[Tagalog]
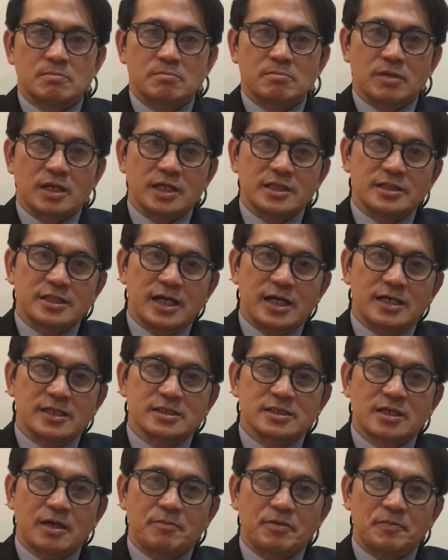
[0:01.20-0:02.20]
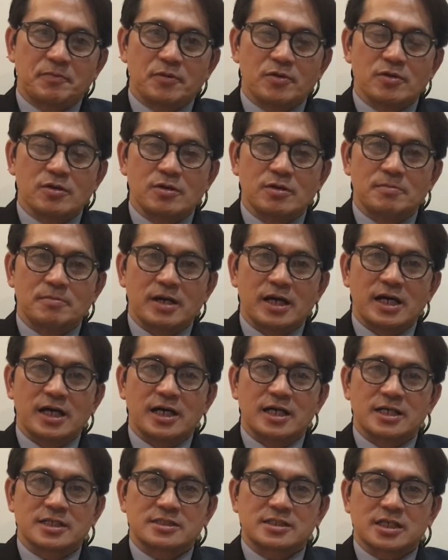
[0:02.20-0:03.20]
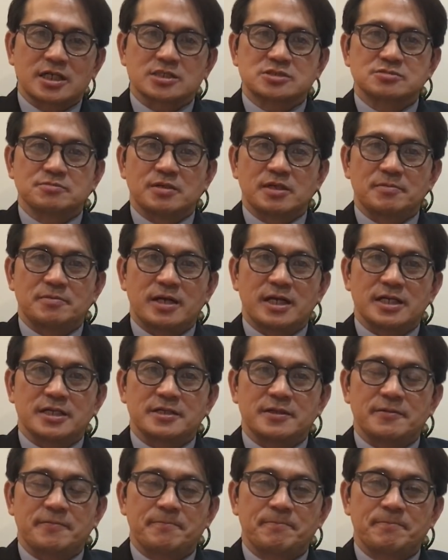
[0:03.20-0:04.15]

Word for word: Magandang gabi po mga taga-subaybay.